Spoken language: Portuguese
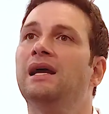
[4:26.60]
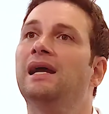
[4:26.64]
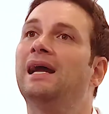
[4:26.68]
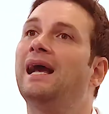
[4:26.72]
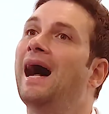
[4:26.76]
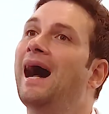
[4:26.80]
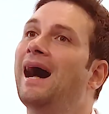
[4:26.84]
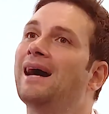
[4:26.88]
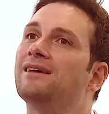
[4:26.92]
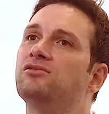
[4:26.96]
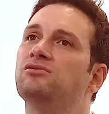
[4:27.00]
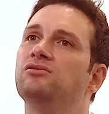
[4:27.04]

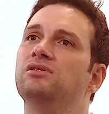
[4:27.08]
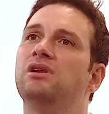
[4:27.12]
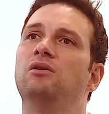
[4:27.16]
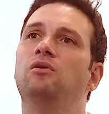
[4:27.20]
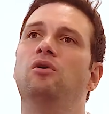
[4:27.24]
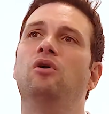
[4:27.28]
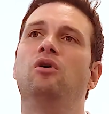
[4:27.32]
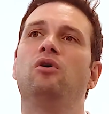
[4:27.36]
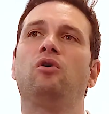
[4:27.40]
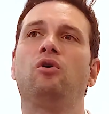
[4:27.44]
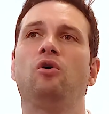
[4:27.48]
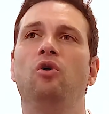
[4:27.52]
Caso
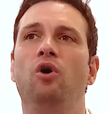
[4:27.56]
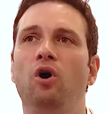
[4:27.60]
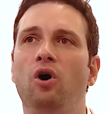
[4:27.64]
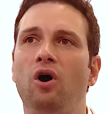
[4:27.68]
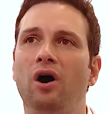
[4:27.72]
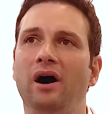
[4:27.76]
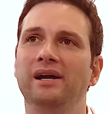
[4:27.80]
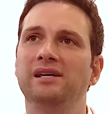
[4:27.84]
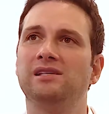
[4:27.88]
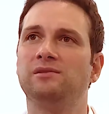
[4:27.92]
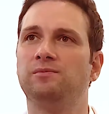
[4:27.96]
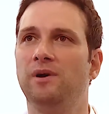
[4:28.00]
não
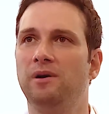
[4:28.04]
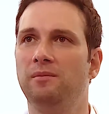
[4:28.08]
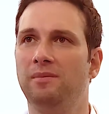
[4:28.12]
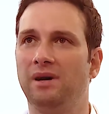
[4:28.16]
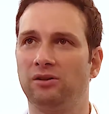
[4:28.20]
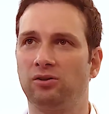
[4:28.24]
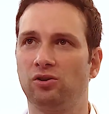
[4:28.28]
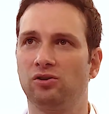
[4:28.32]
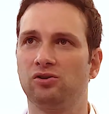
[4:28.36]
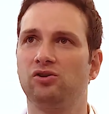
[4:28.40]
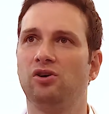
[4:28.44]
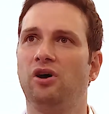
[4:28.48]
ocorra
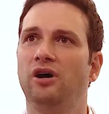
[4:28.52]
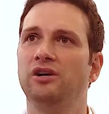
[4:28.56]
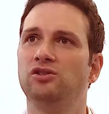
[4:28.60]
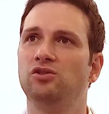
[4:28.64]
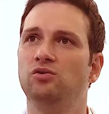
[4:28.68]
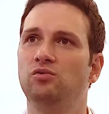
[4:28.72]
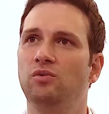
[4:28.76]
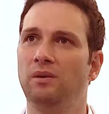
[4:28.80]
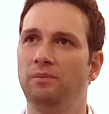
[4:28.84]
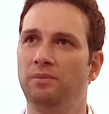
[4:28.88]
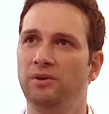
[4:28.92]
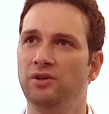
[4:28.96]

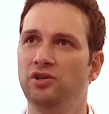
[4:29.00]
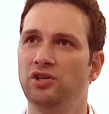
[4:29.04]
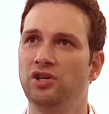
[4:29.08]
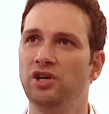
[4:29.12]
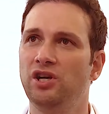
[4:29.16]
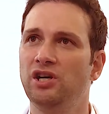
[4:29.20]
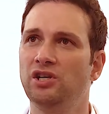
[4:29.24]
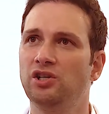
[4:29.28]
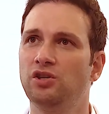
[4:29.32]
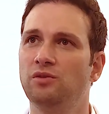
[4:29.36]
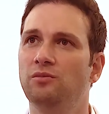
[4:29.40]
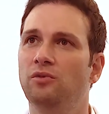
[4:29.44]
espermatozoide no
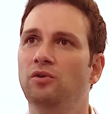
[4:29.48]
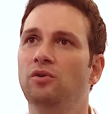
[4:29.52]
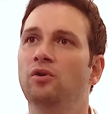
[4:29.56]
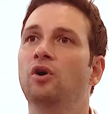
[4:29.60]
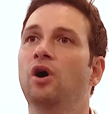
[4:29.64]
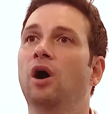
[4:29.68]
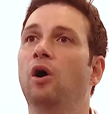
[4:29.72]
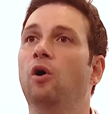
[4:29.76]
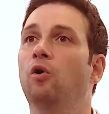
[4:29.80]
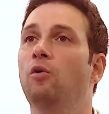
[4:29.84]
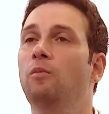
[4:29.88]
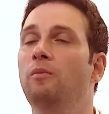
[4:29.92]
epidídimo,
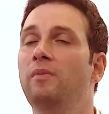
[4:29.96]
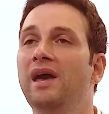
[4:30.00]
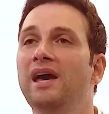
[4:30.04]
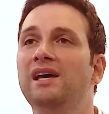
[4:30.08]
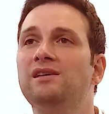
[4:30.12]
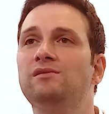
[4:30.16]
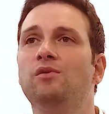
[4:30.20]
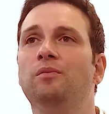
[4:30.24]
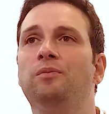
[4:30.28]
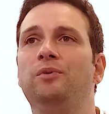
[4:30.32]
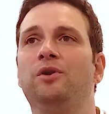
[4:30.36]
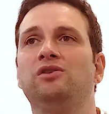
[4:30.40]
o
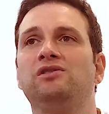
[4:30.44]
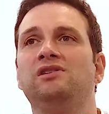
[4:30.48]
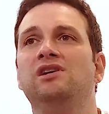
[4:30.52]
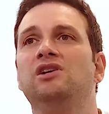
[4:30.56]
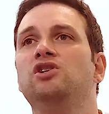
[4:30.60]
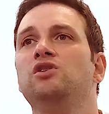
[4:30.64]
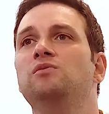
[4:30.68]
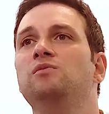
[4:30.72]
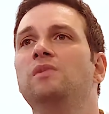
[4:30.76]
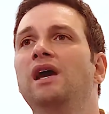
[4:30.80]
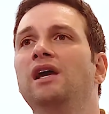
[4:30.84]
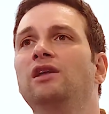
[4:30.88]
mesmo
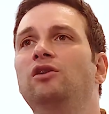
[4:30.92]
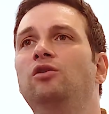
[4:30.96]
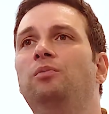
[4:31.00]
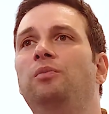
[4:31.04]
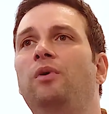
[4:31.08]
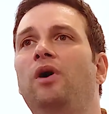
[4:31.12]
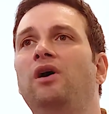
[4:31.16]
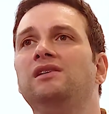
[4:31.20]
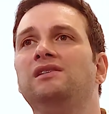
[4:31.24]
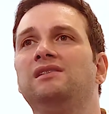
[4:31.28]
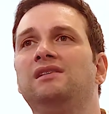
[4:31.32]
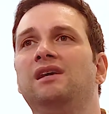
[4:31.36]
procedimento
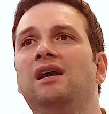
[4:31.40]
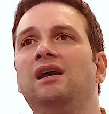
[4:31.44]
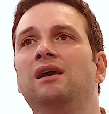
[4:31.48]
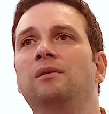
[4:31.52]
pode ser